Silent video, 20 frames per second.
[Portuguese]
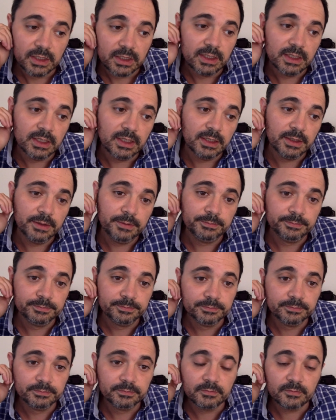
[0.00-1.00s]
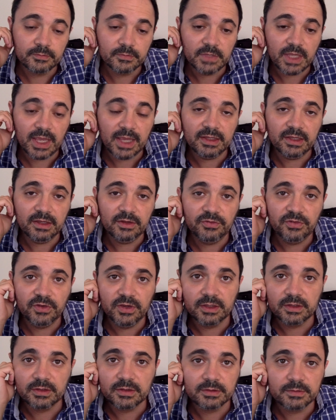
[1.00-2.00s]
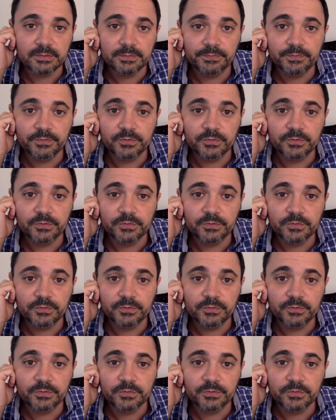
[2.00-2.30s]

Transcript: O um, que é que eu tenho feito?